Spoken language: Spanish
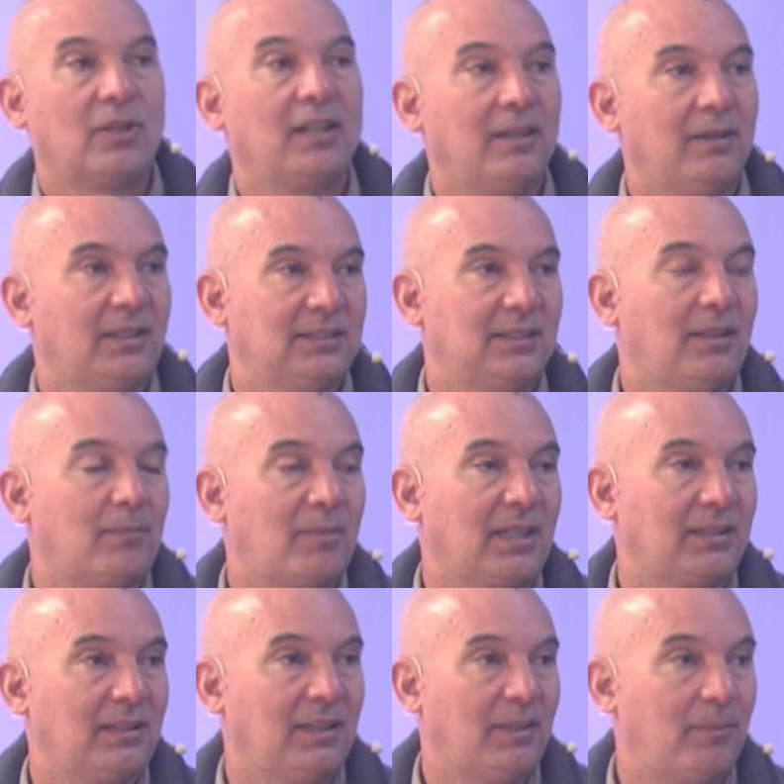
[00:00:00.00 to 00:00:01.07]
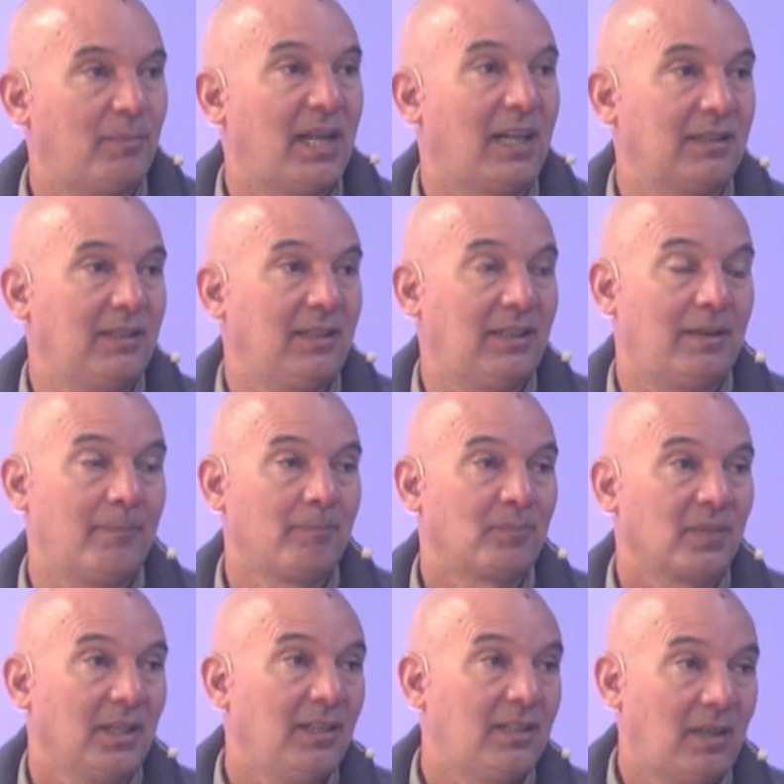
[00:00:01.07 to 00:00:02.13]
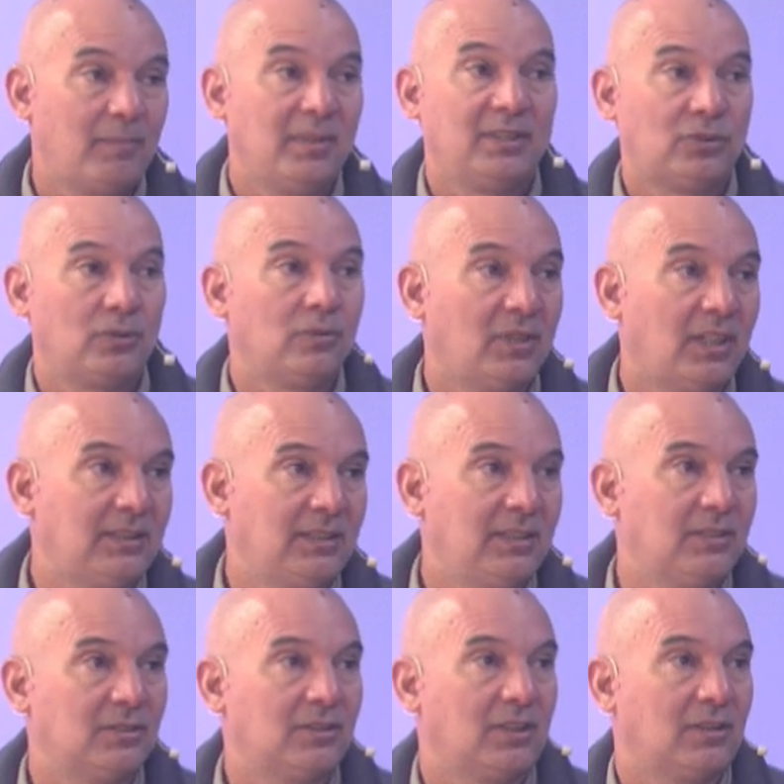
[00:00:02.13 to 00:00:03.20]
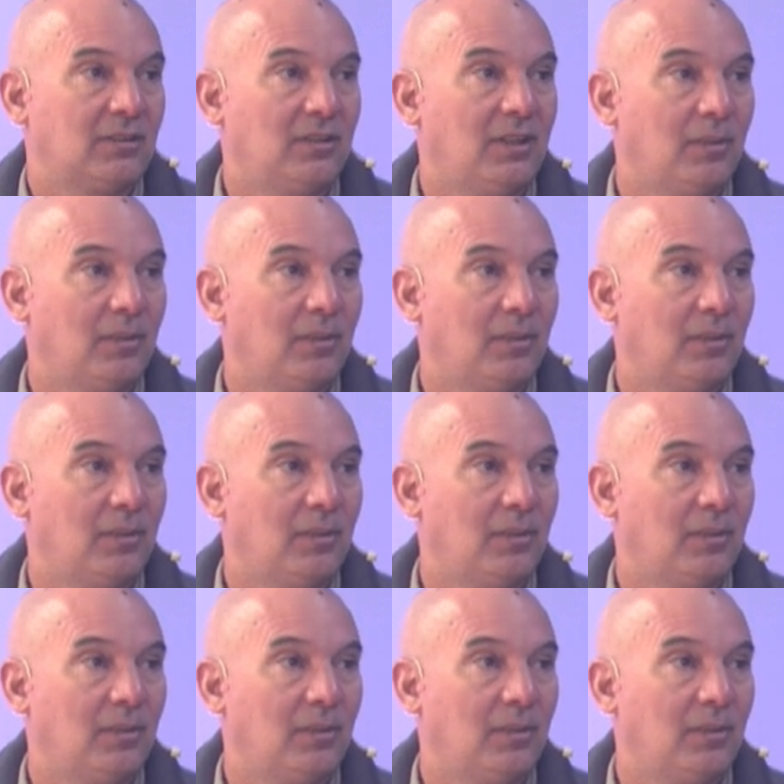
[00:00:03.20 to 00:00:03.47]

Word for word: ahí hacen la parte práctica y también sus tesis, ¿no es cierto?